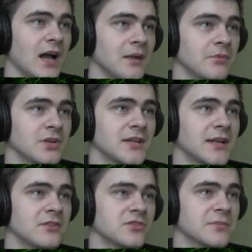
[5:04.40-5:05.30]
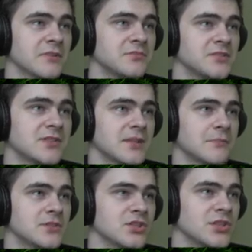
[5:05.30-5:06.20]
albo klikając prawym
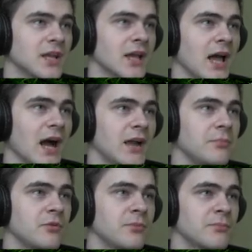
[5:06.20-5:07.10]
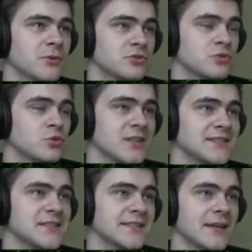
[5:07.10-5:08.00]
przyciskiem myszy, albo po prostu
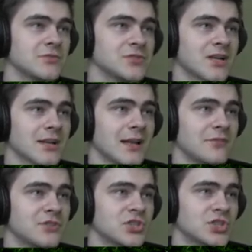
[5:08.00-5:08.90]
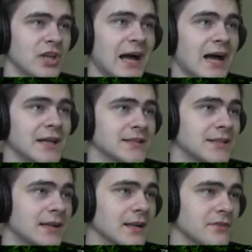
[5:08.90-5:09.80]
naciskając klawisz A
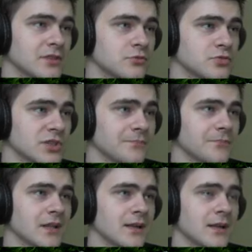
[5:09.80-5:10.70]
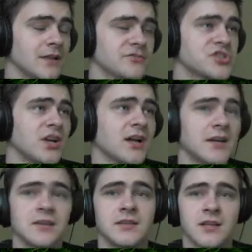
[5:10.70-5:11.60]
na klawiaturze. Klawisz
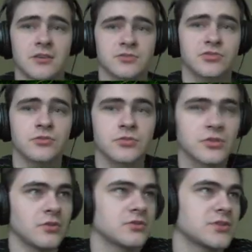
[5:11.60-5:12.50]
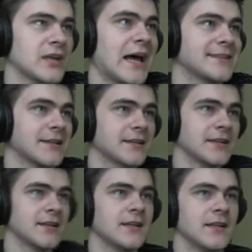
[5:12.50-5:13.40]
A jako skrót od
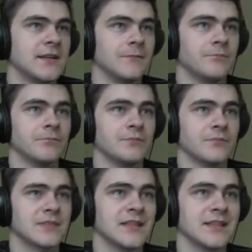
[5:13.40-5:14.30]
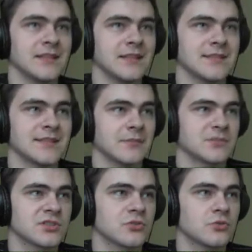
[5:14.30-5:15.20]
atak. Mm, ten
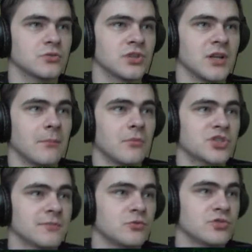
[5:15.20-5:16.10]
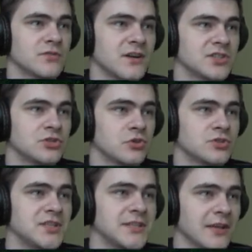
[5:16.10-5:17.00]
sam skrót możemy używać do
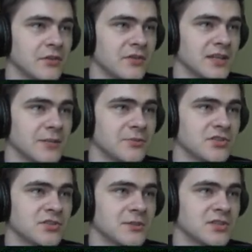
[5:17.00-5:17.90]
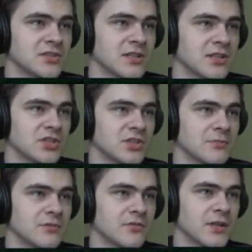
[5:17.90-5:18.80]
denajowania. Proszę zobaczyć na nasz
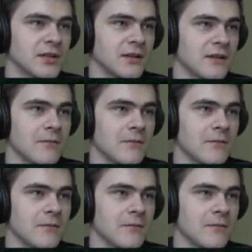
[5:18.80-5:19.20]
potworek.